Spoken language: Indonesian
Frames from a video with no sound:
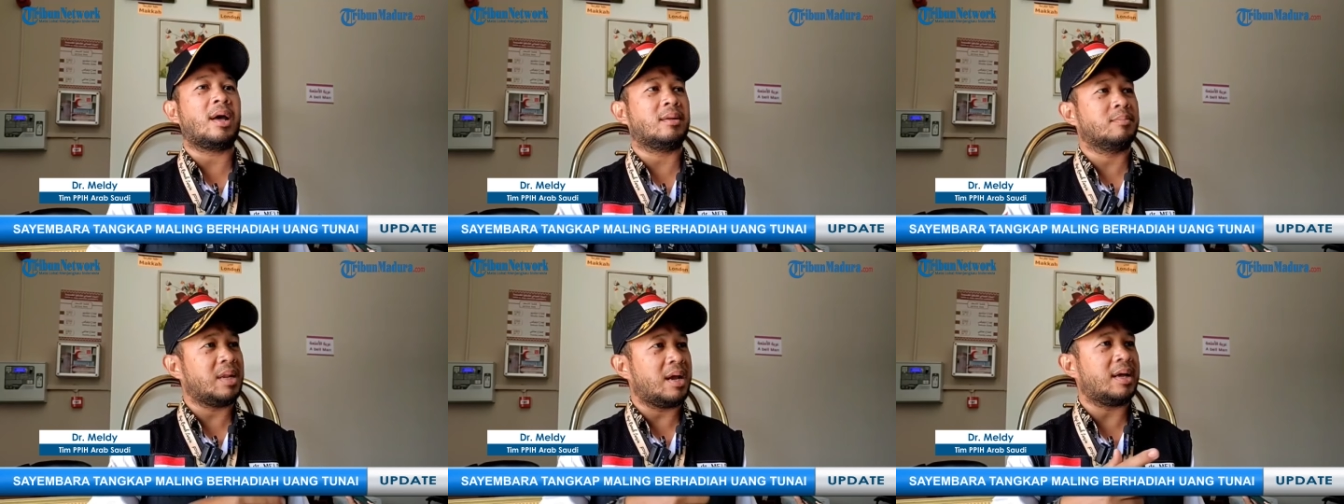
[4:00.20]

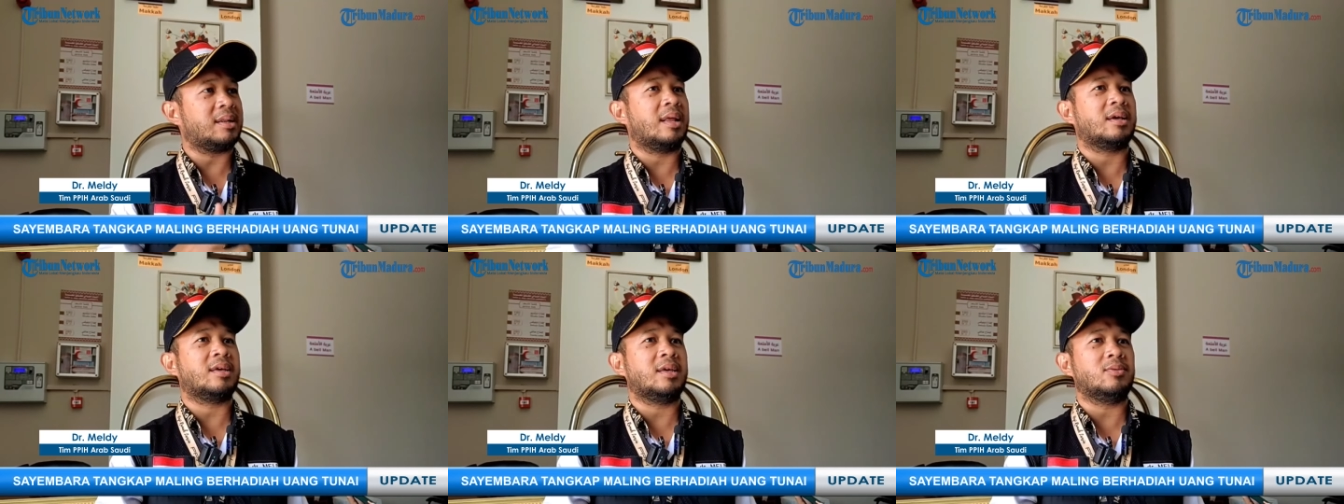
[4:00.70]
akan berangkat
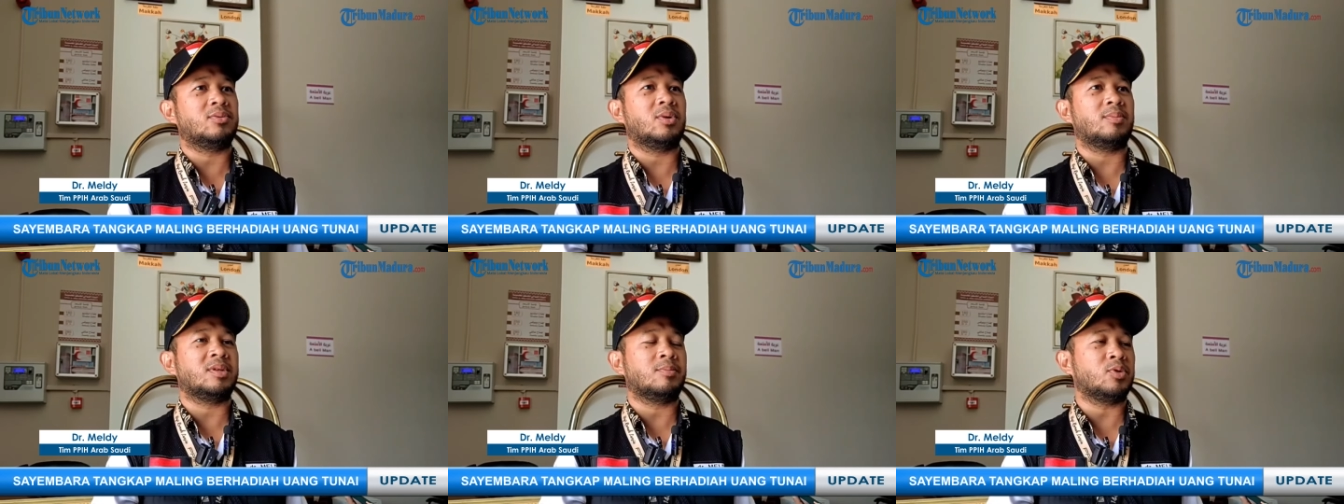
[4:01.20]
lagi
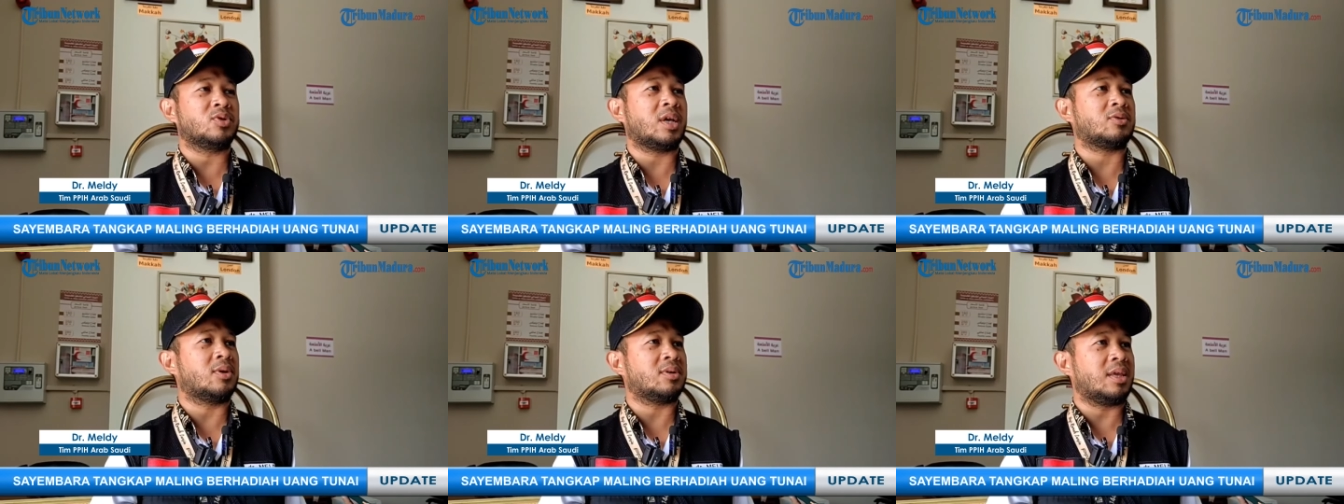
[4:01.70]
untuk menjemput
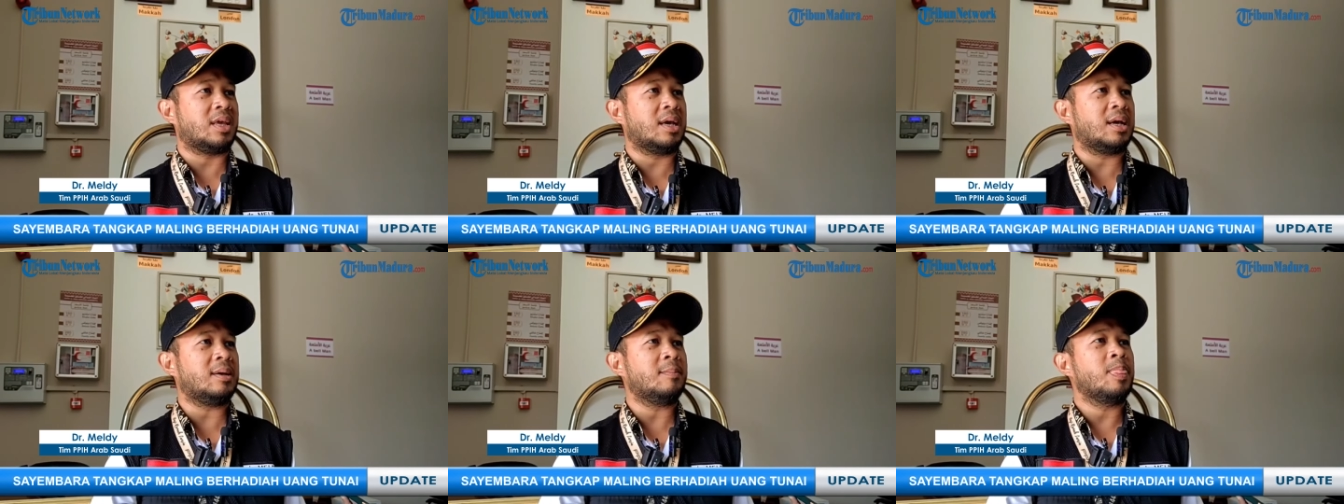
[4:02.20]
sektor
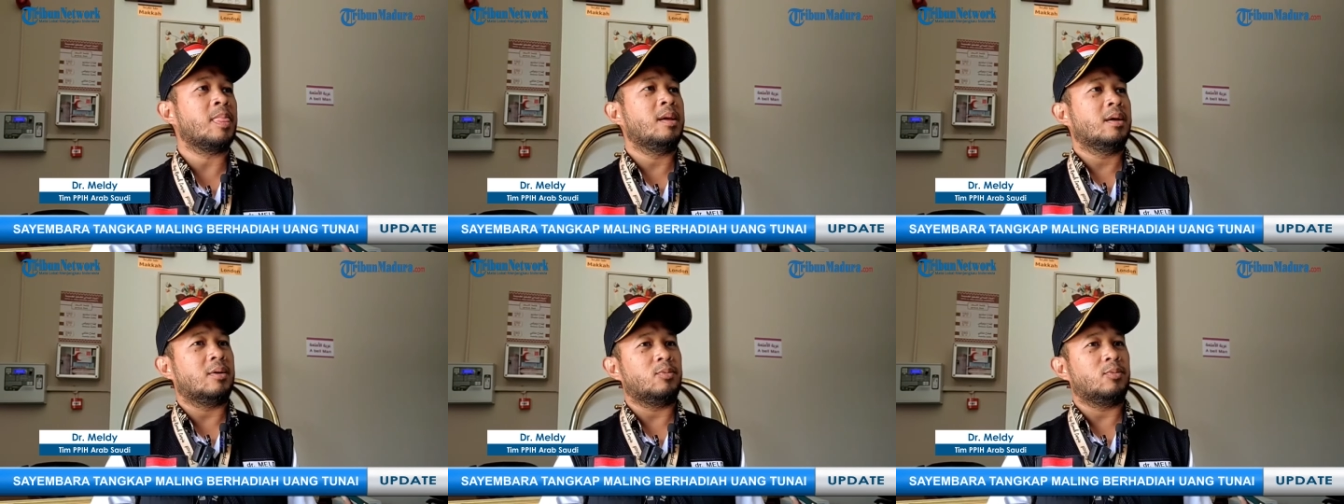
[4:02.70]
3,